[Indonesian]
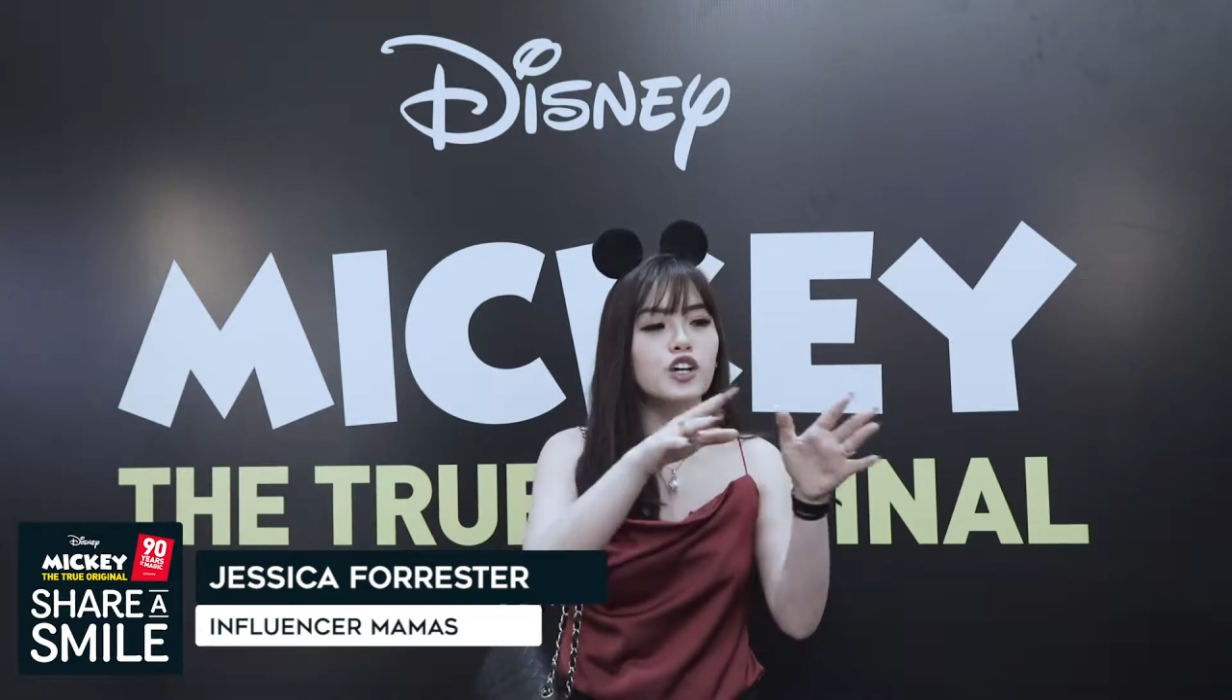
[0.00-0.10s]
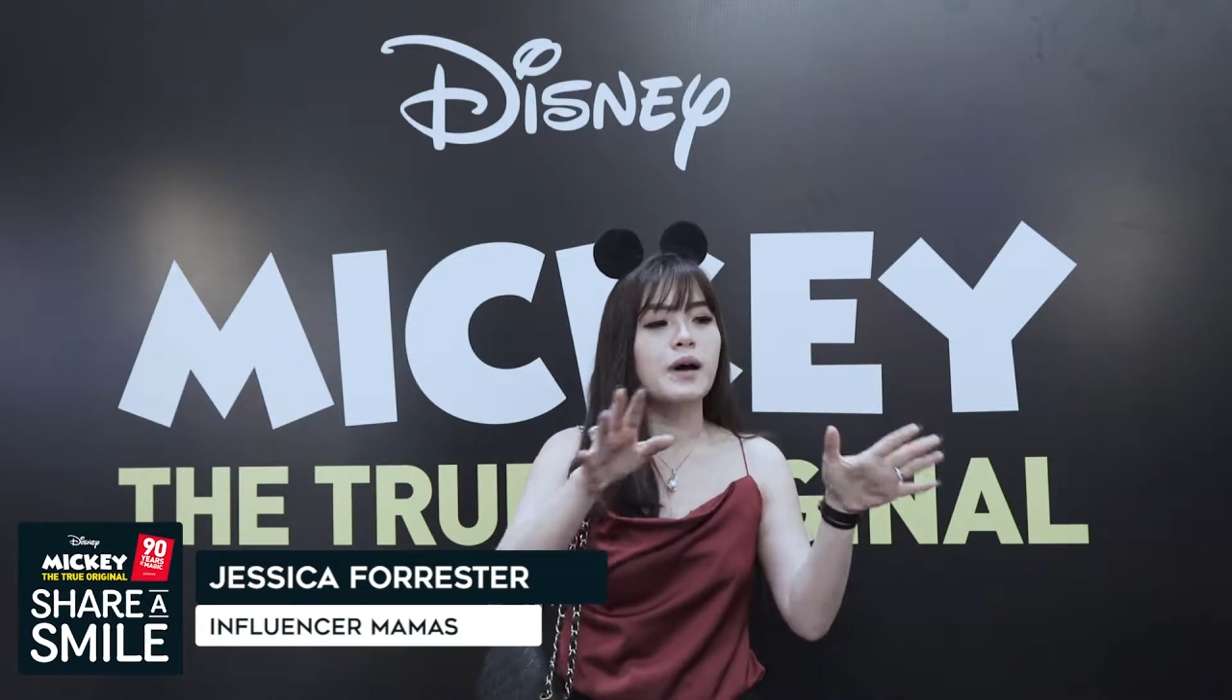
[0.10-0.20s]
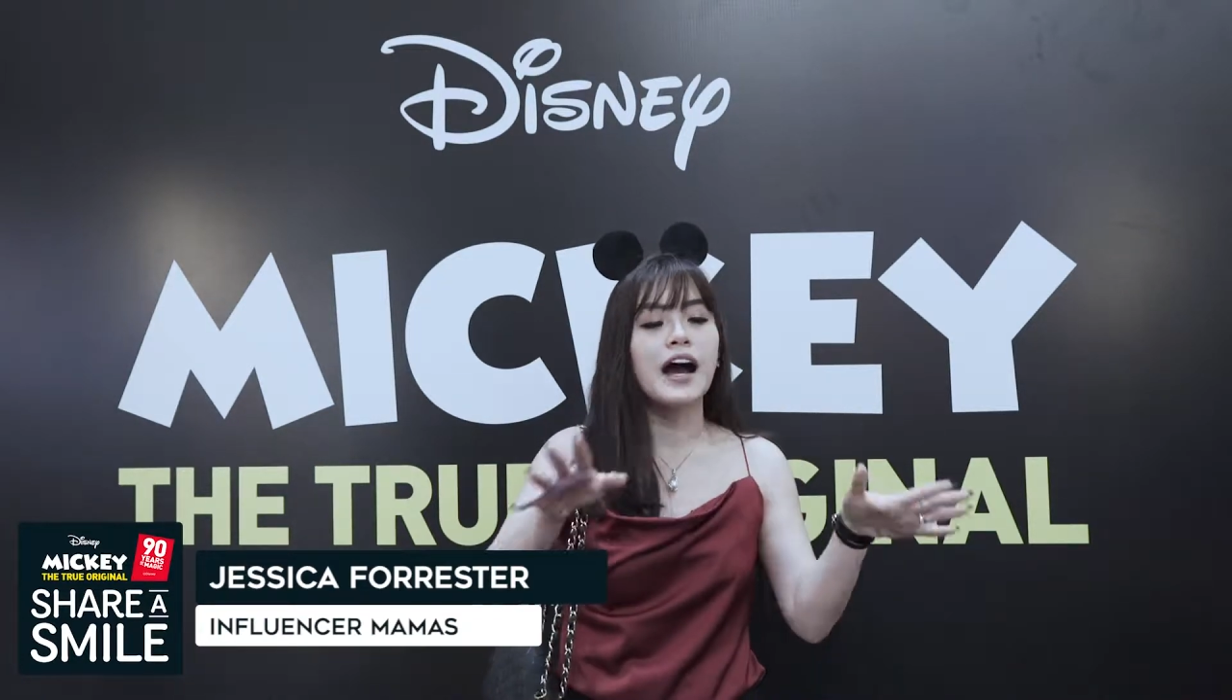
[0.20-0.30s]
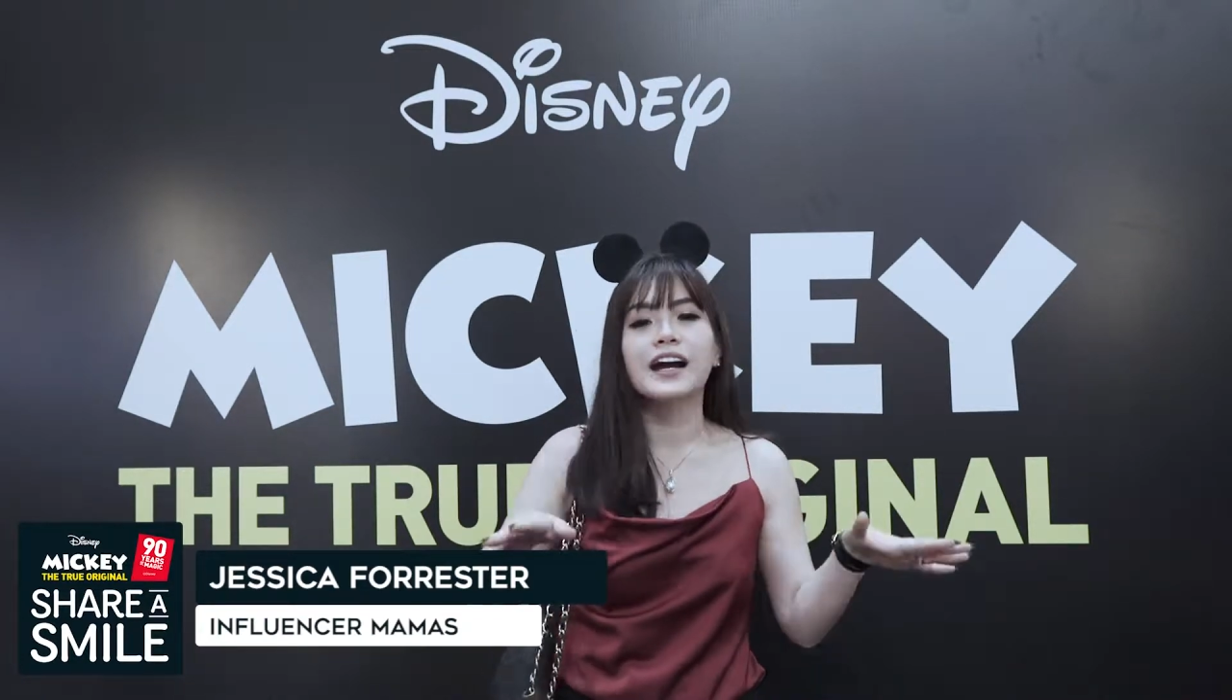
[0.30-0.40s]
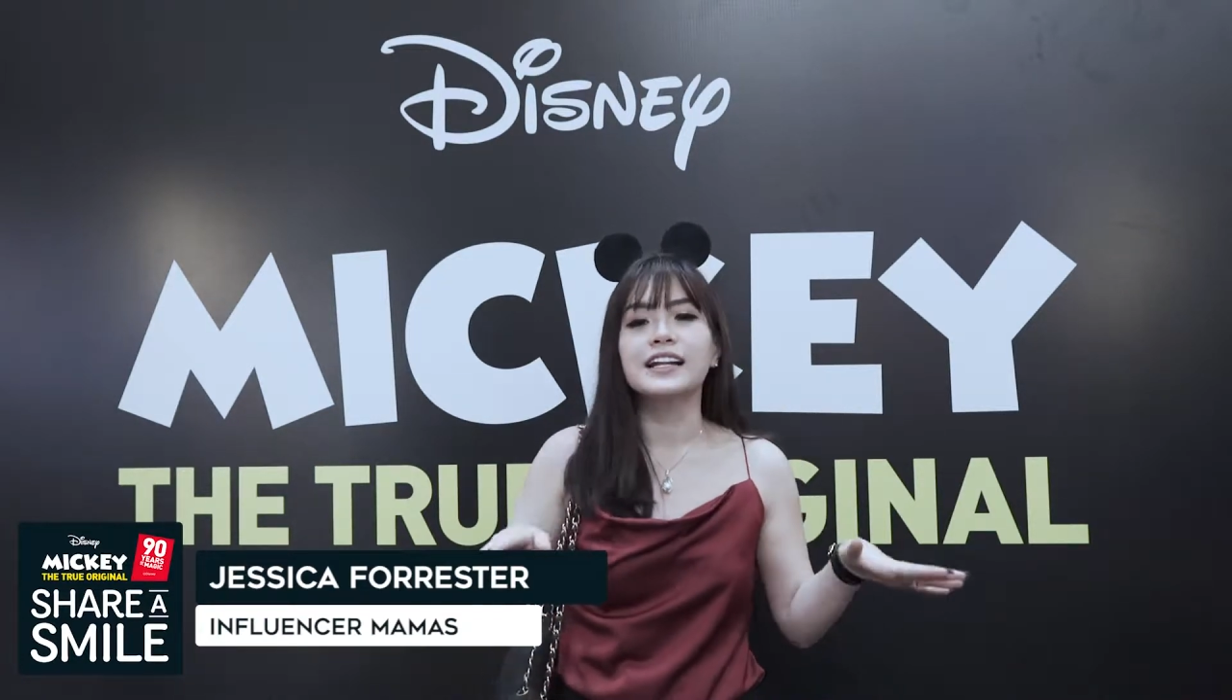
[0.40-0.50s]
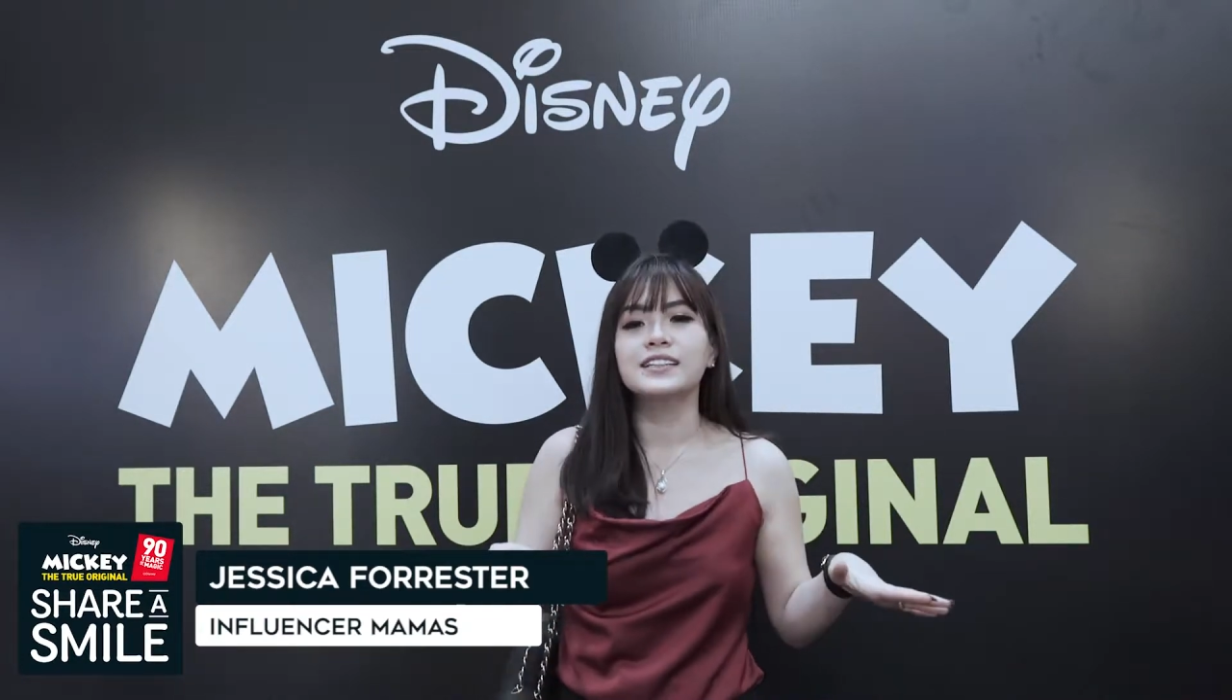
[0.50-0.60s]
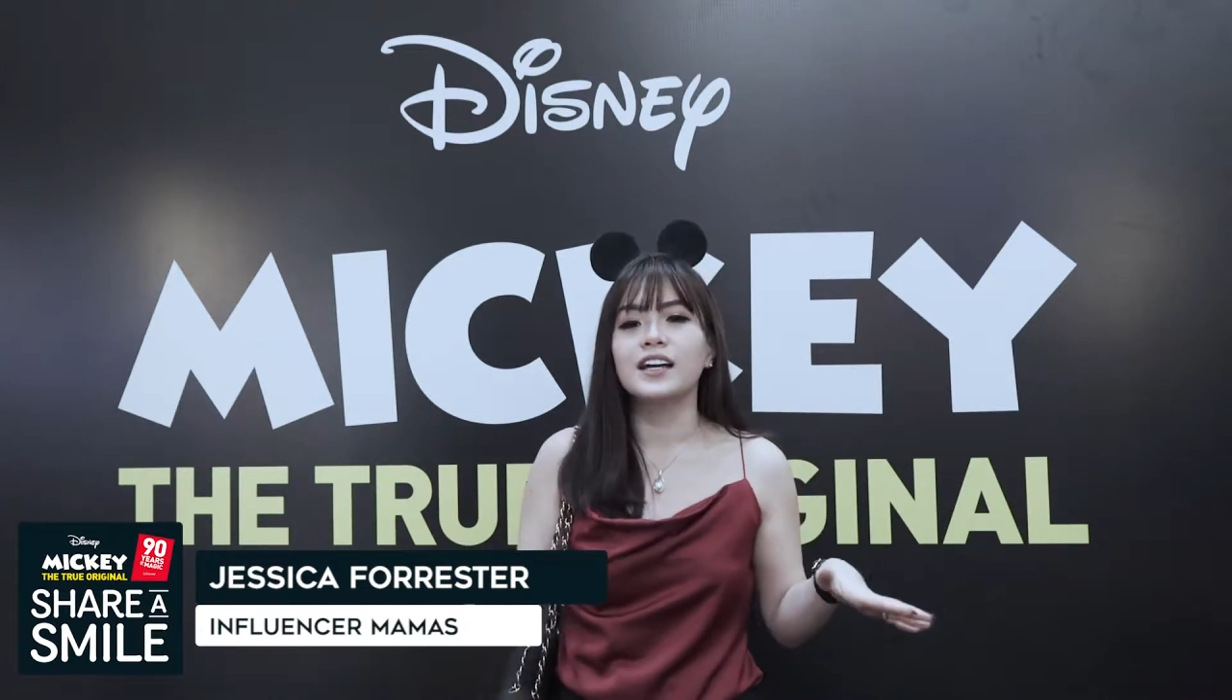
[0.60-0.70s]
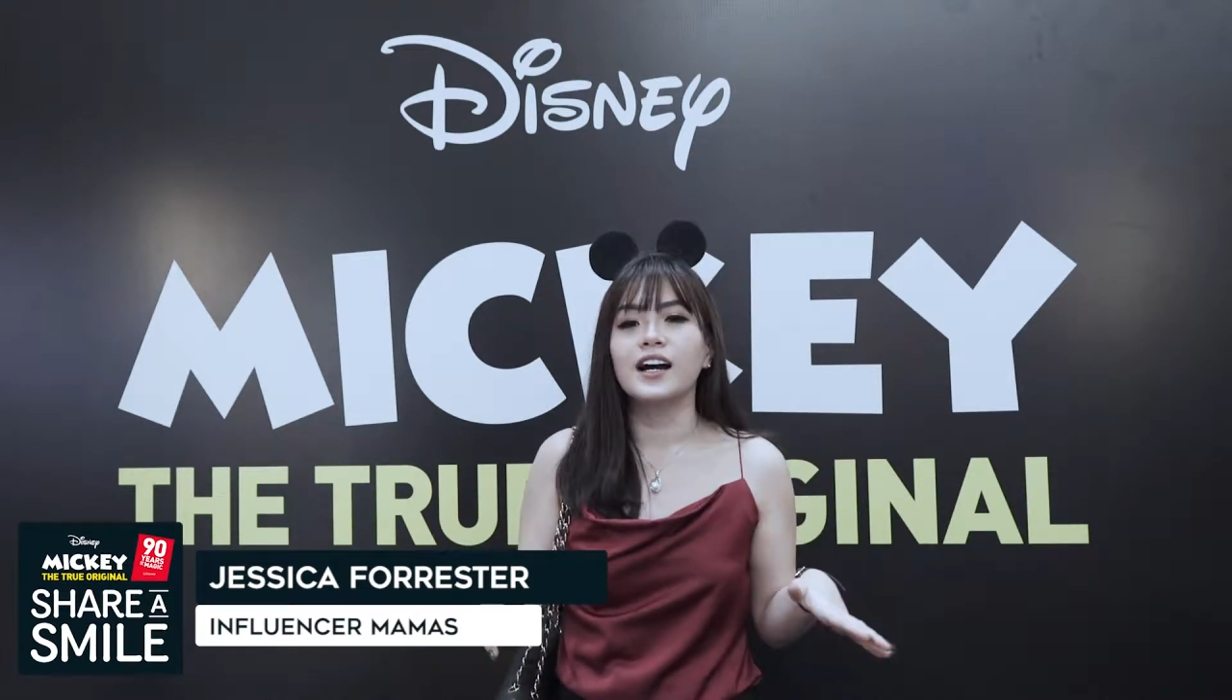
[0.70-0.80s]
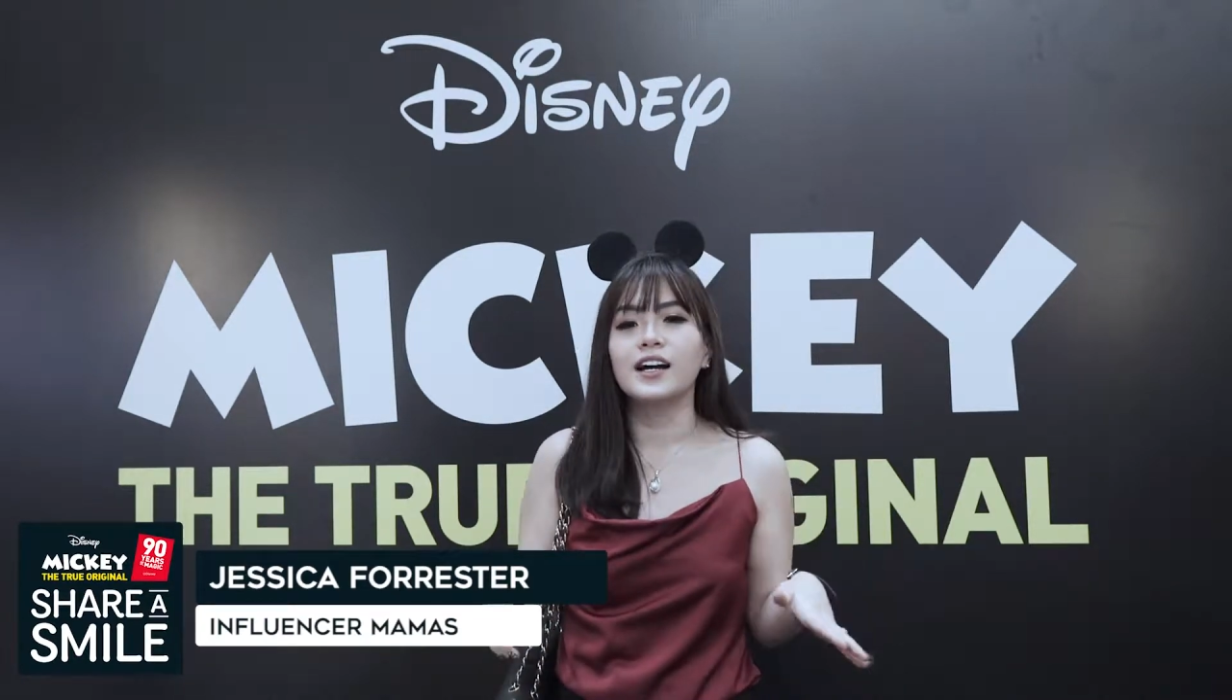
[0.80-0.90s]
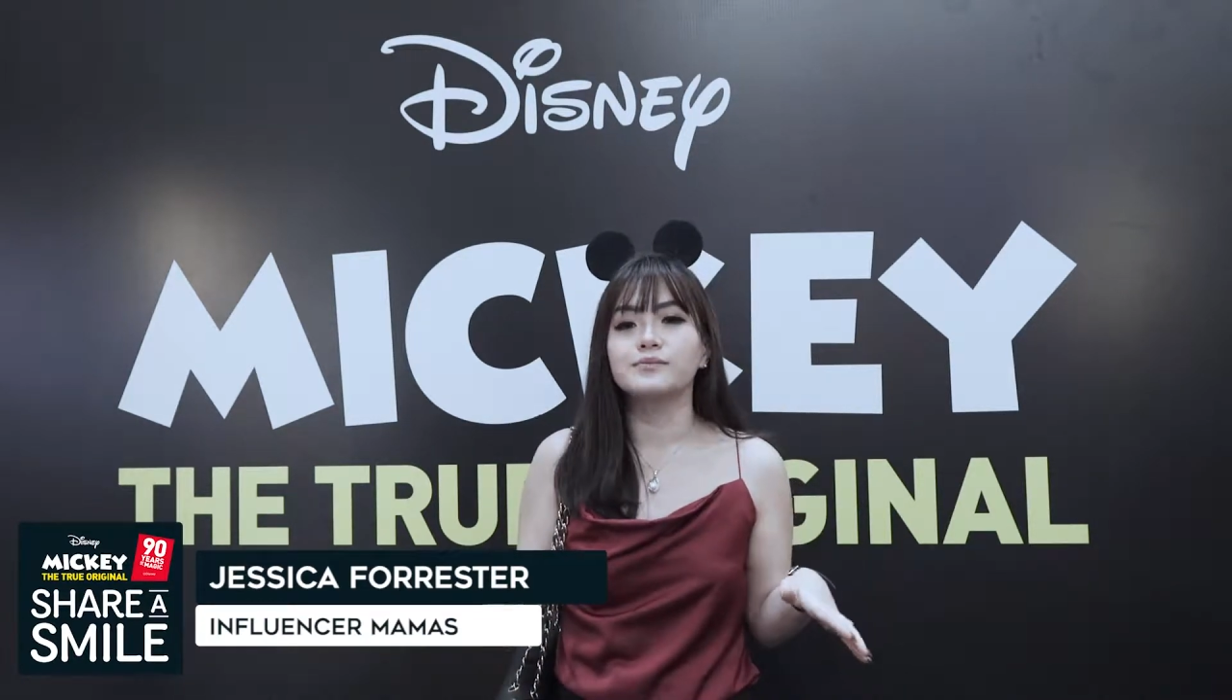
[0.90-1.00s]
banget
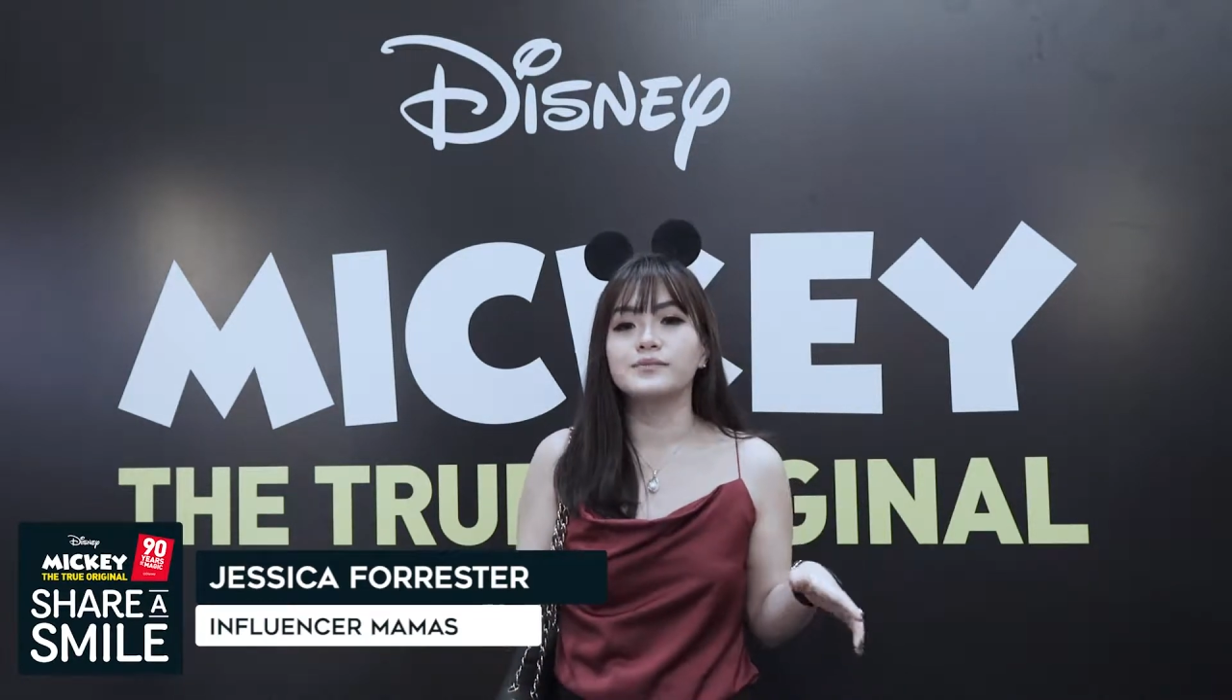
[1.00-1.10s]
um,